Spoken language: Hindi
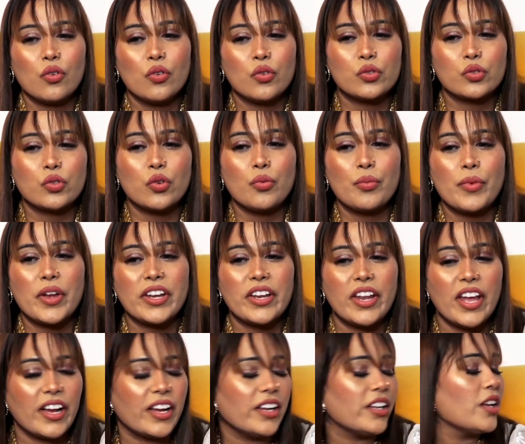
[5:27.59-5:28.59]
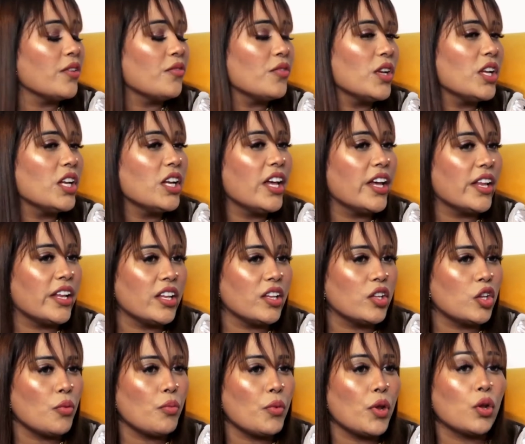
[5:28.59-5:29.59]
उसको मैं नेगेटिव नहीं ले रही
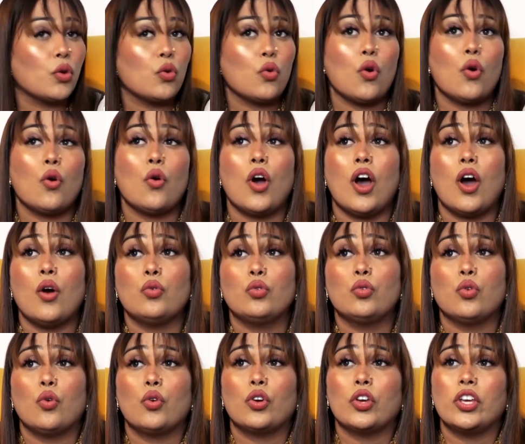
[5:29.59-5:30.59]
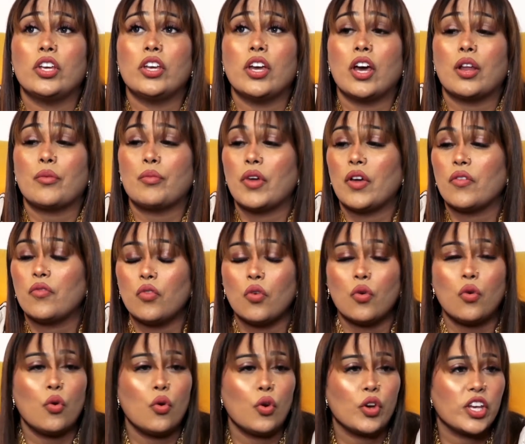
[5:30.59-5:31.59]
कि मेरे को आउट होगी यार मैं वो
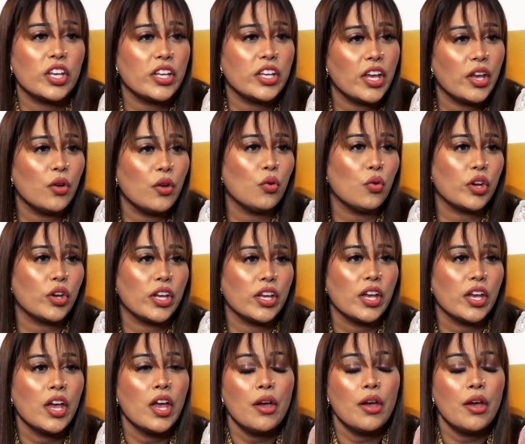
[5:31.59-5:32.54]
होगी ये होगी